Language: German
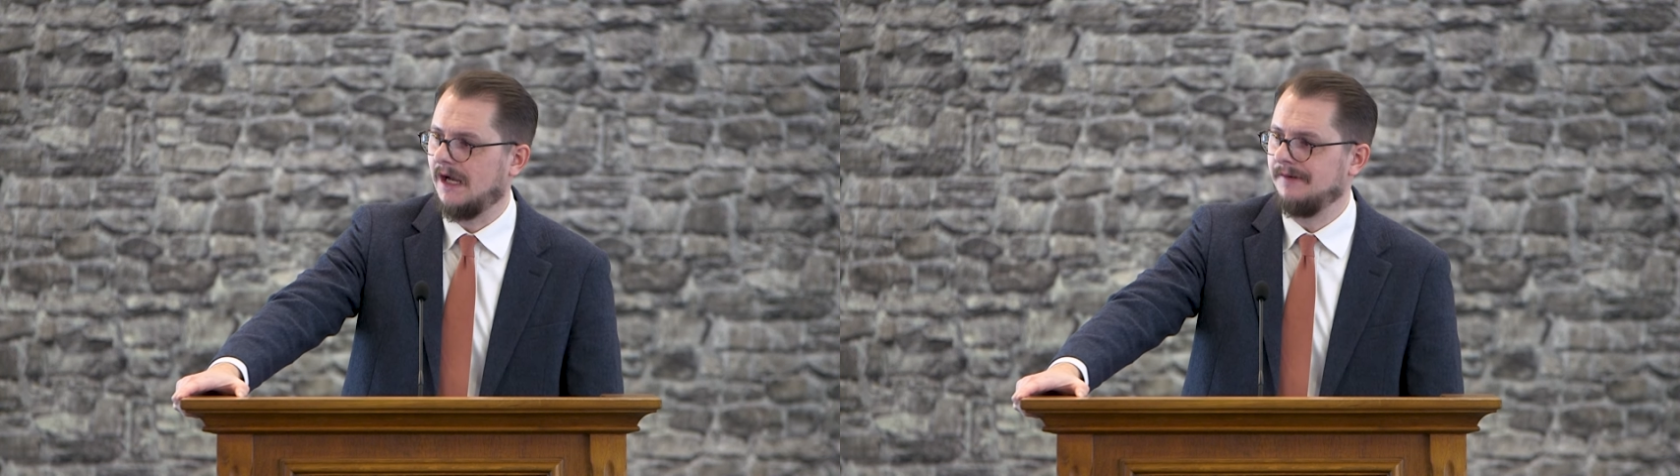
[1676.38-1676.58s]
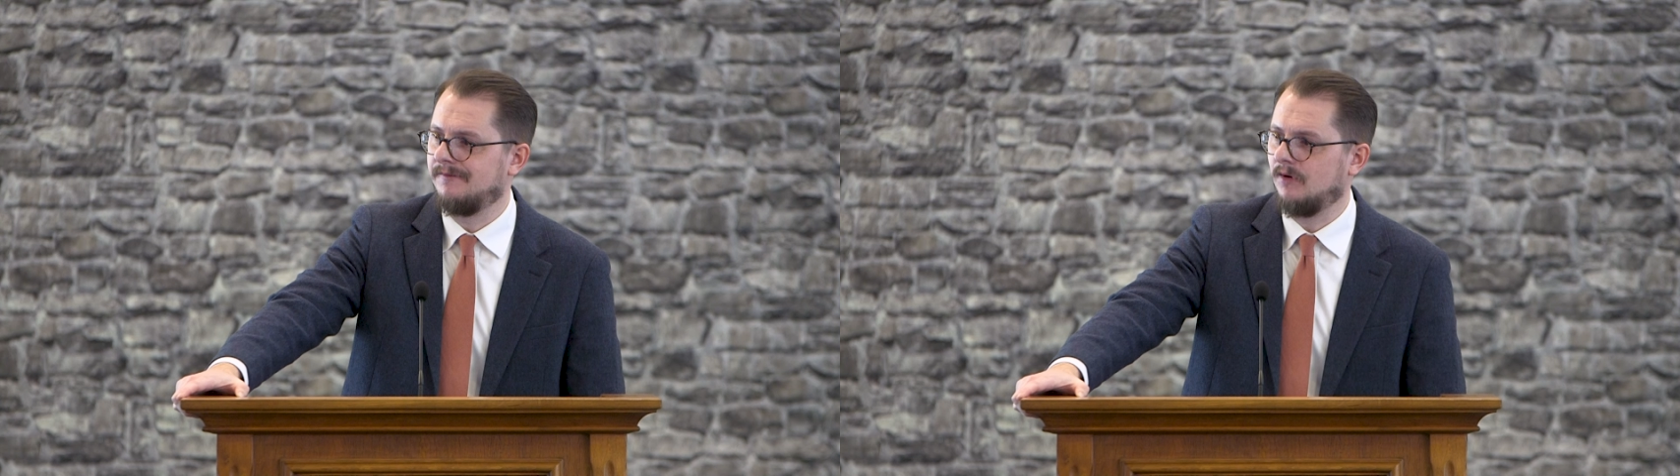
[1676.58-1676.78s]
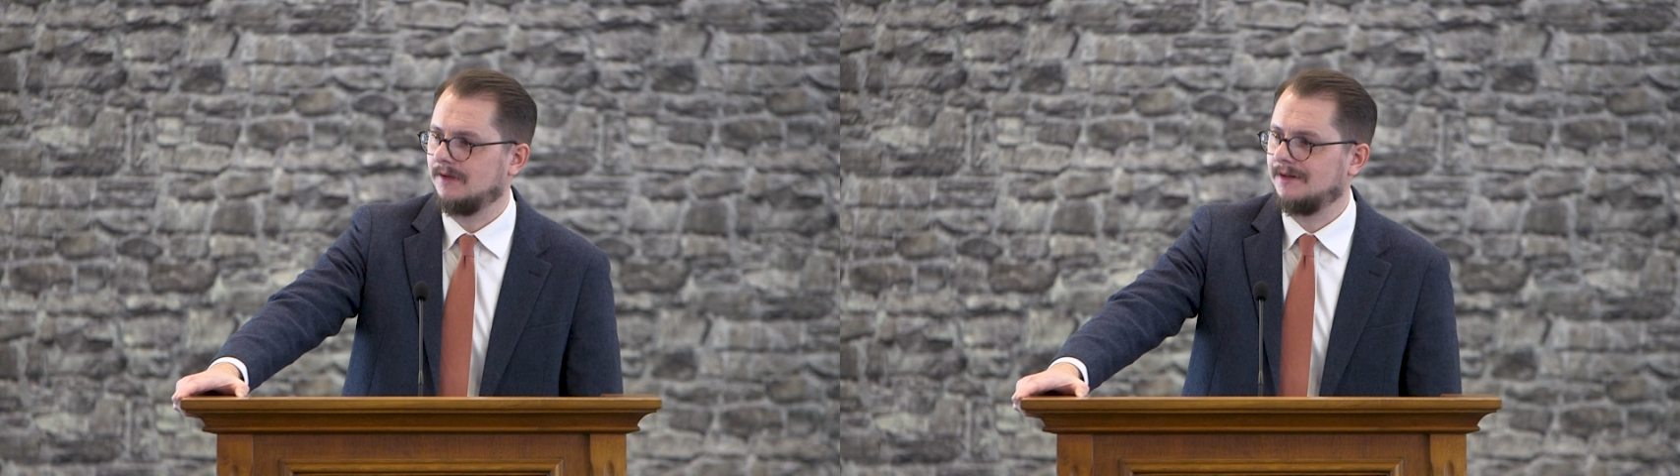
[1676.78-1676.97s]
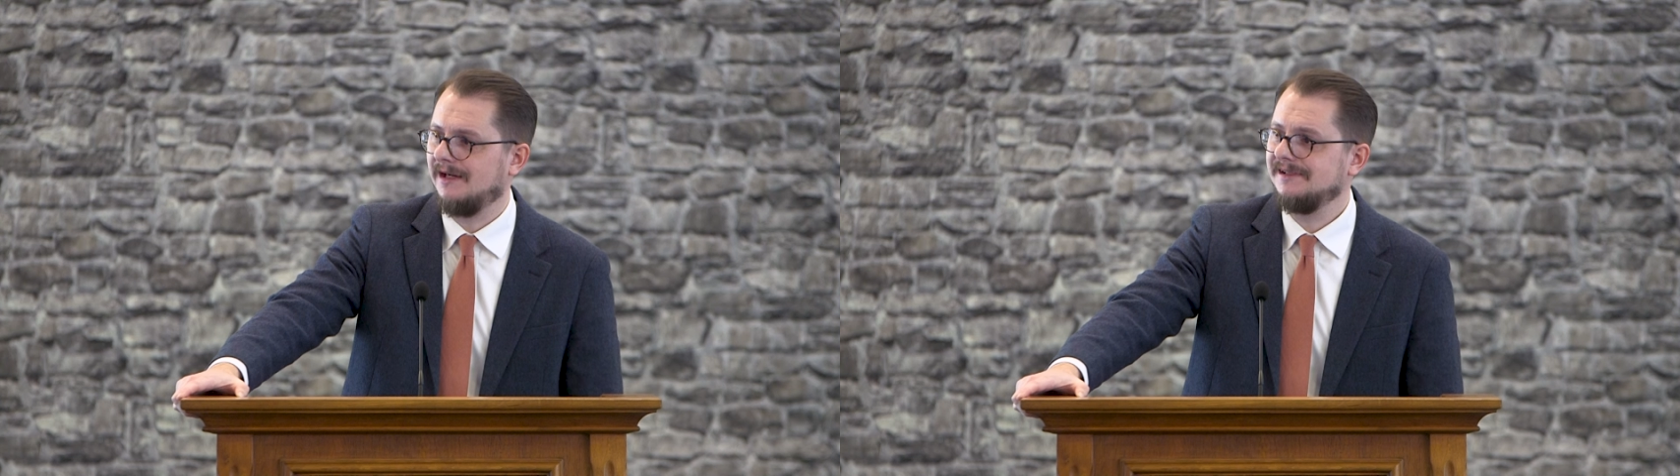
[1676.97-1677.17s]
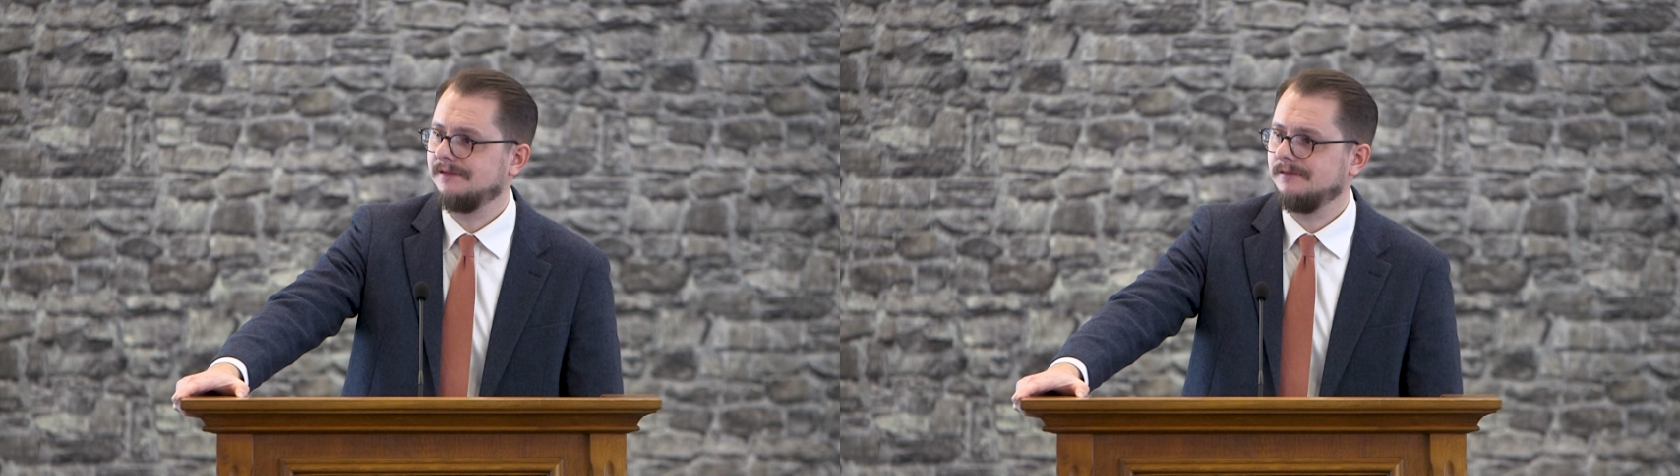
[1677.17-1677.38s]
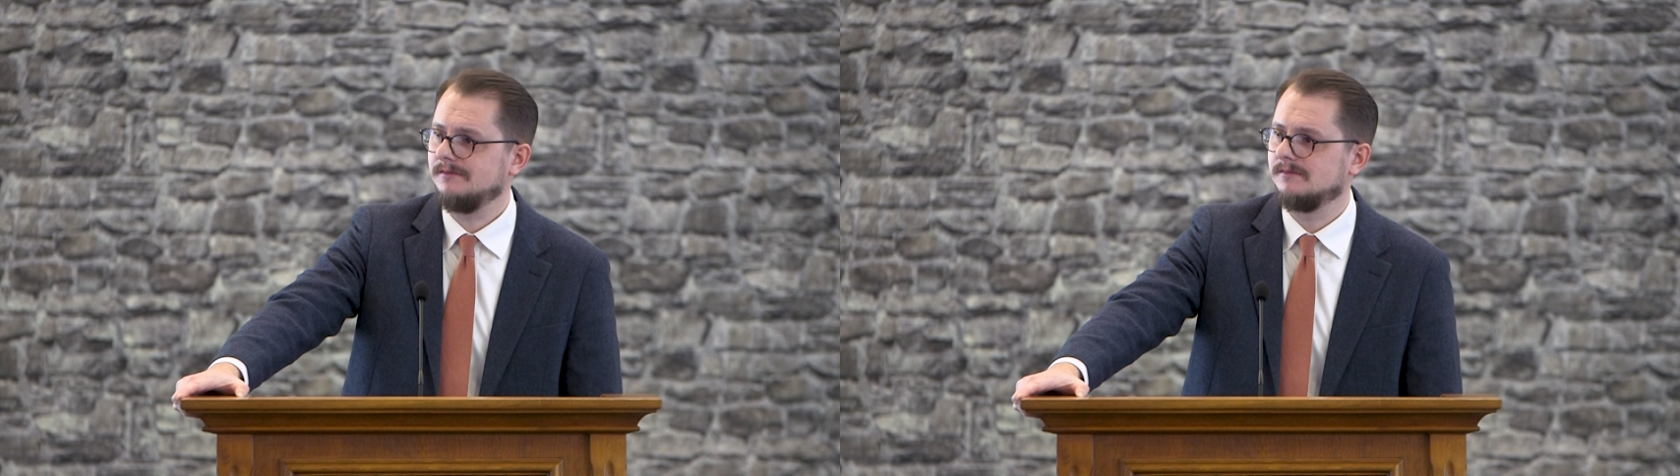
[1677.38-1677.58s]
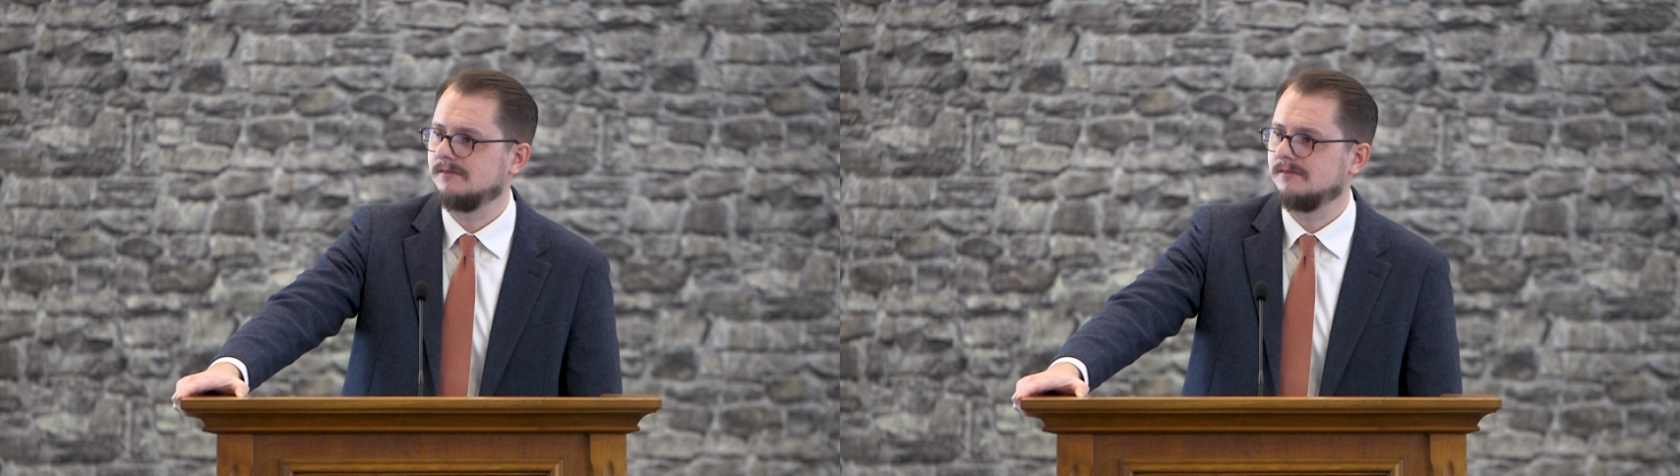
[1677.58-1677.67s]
Ein Vorzeichen?